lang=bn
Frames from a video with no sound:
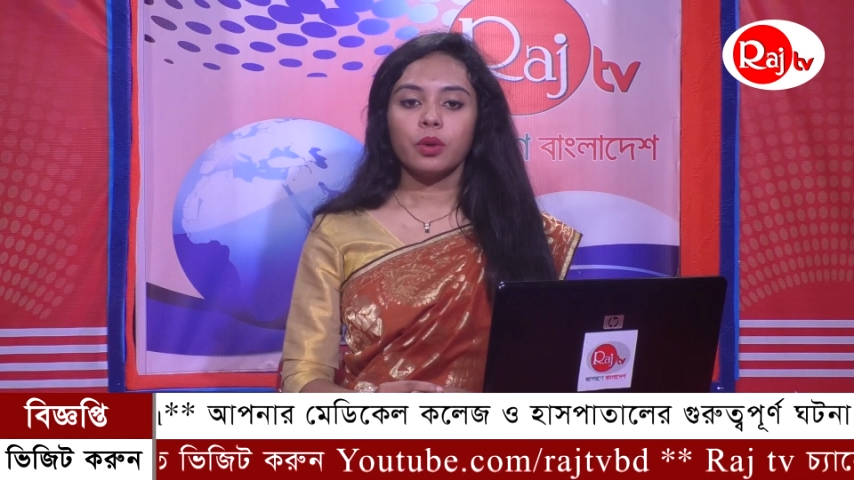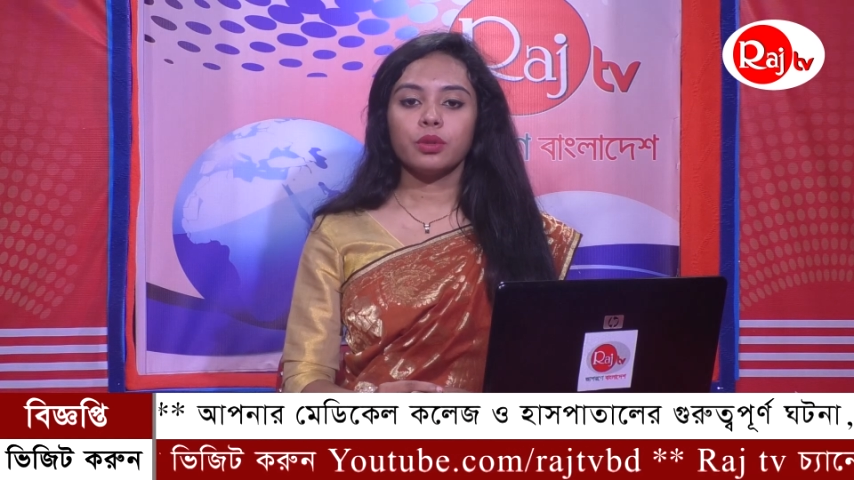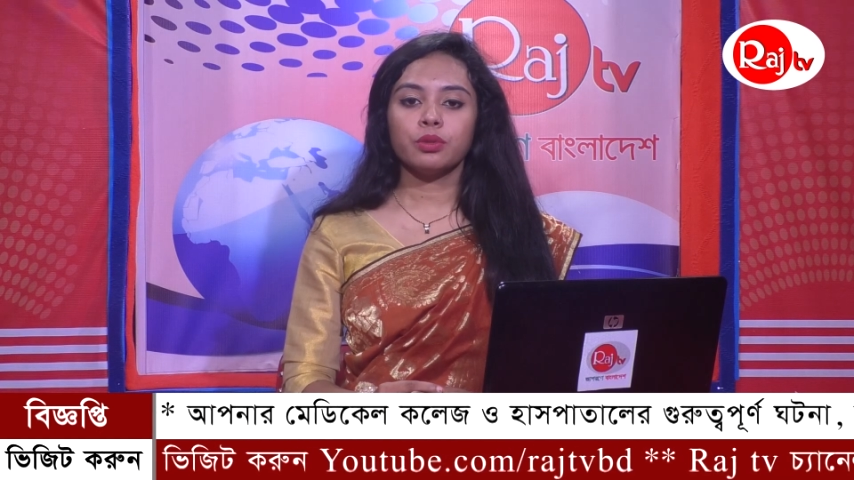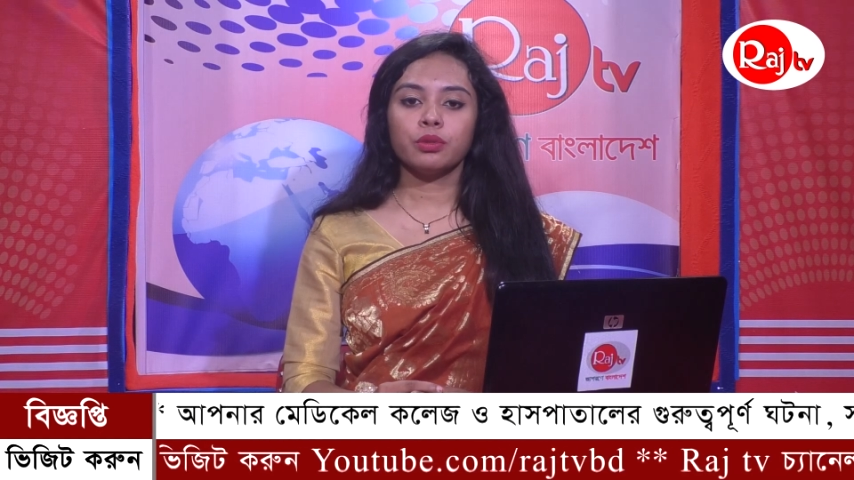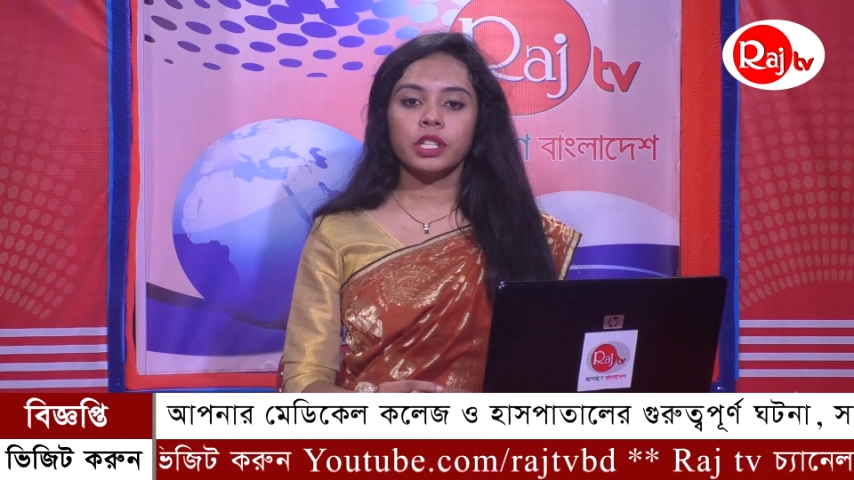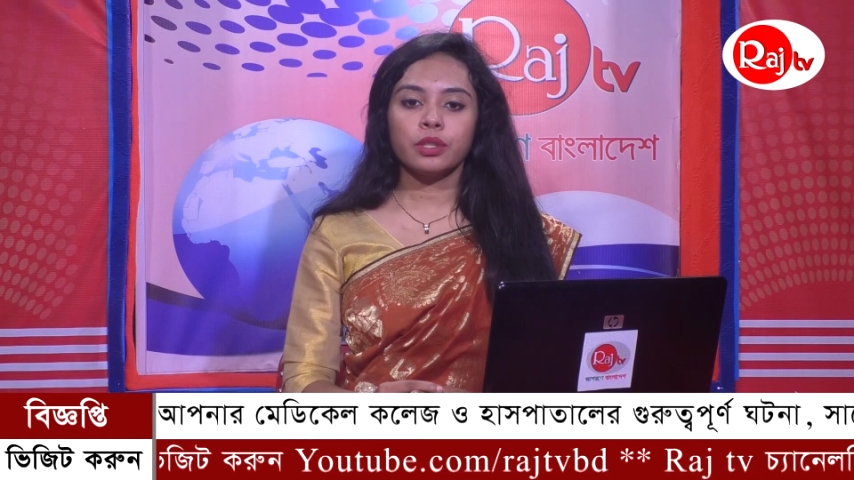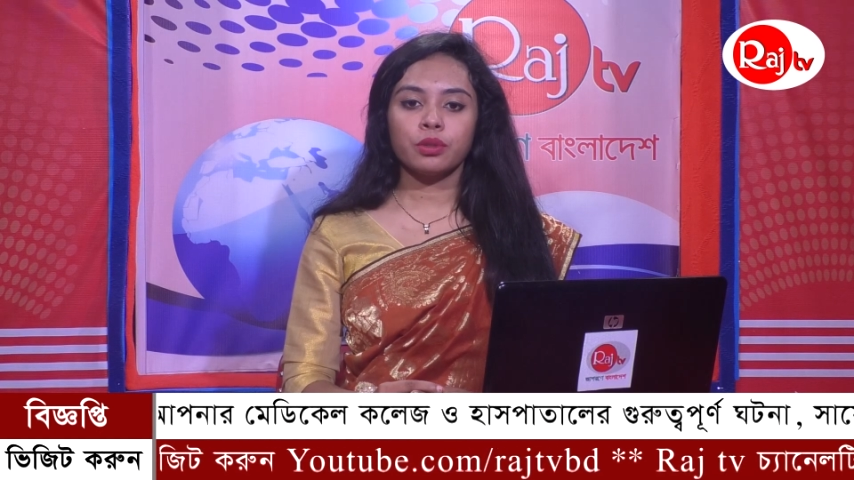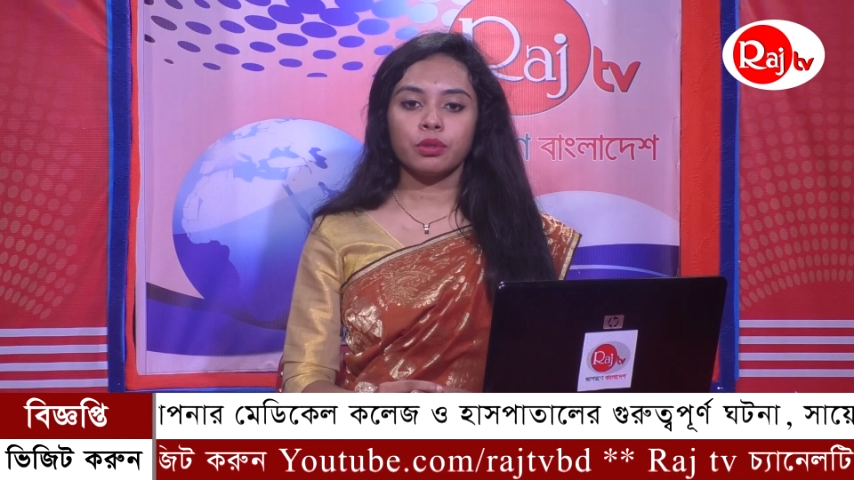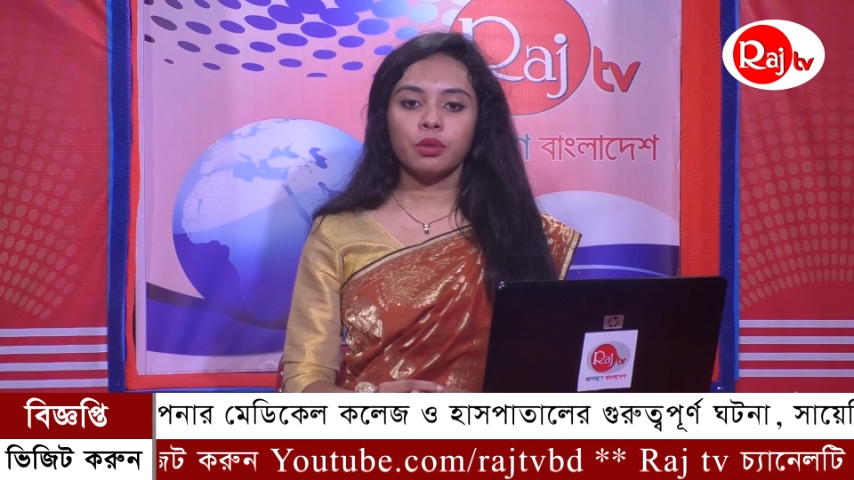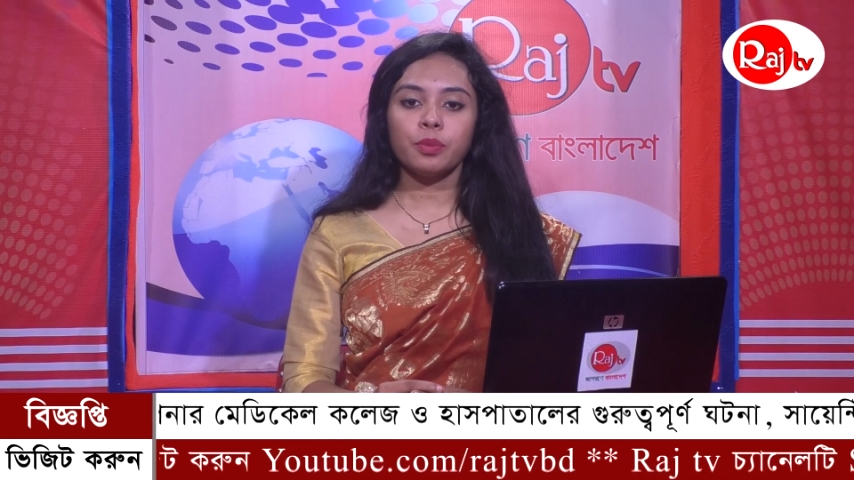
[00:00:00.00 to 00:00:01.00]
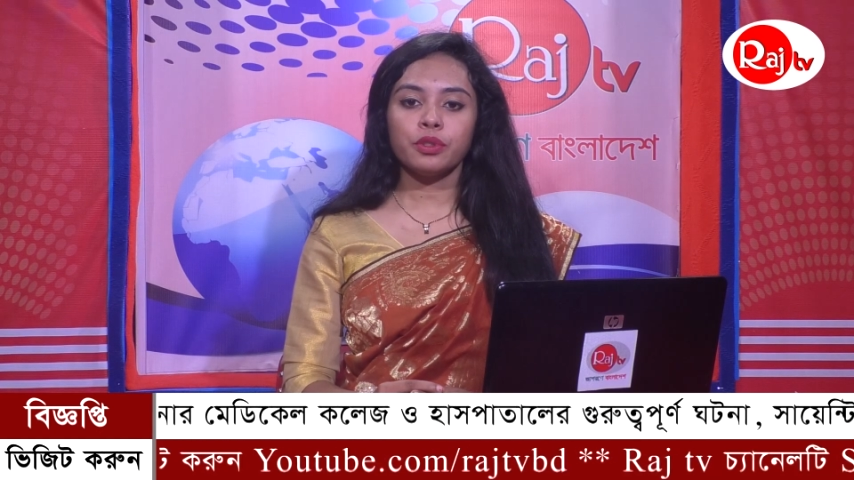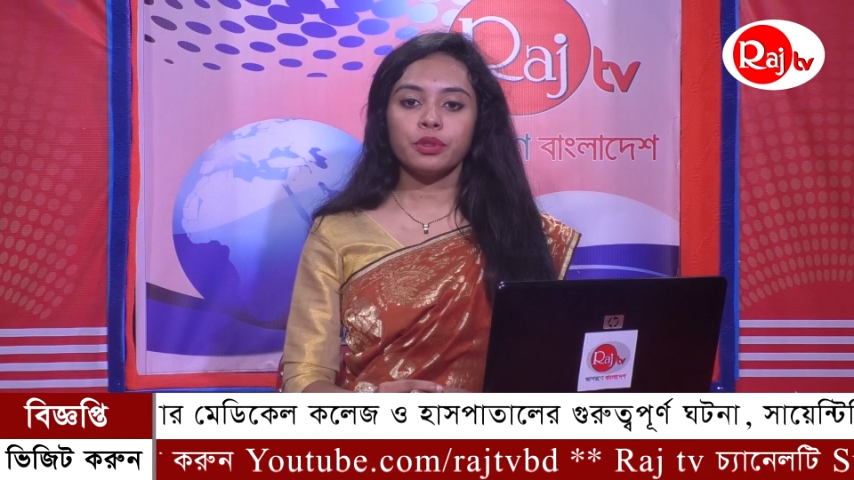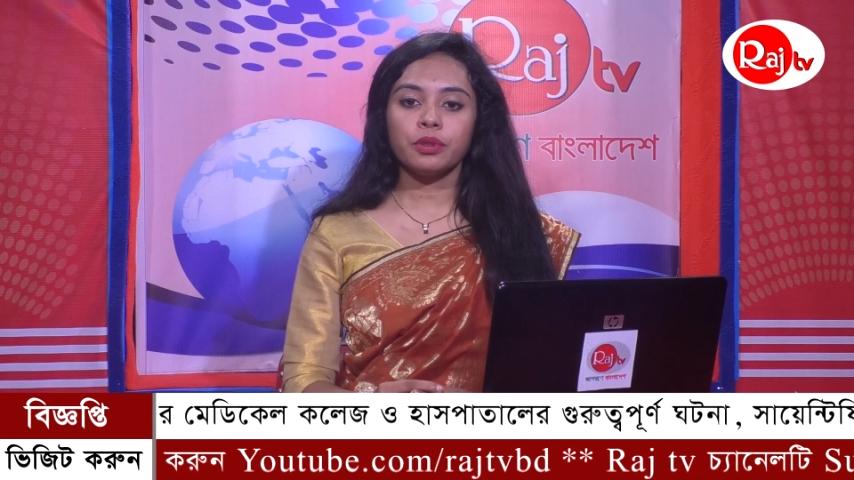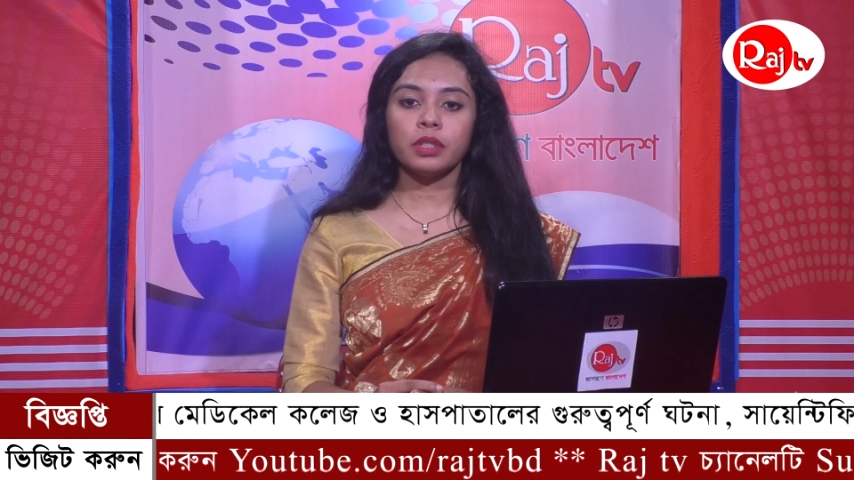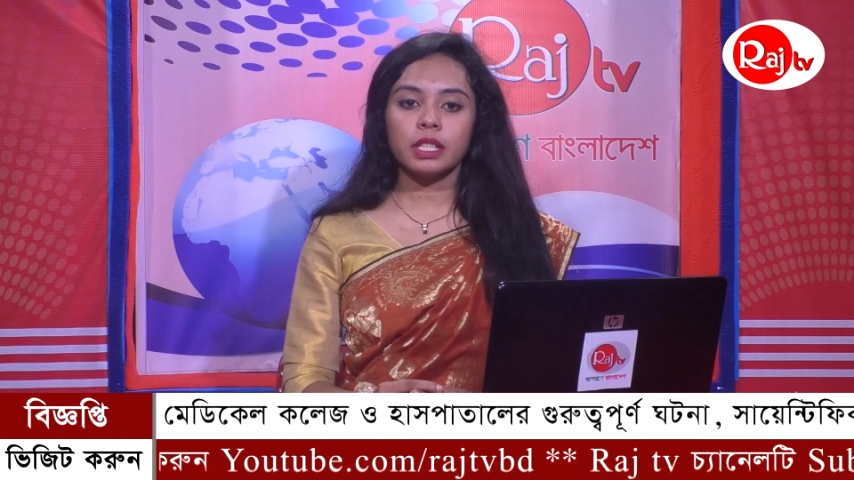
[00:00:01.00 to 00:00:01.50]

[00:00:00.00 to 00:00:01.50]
ও যুদ্ধের জন্য প্রস্তুতি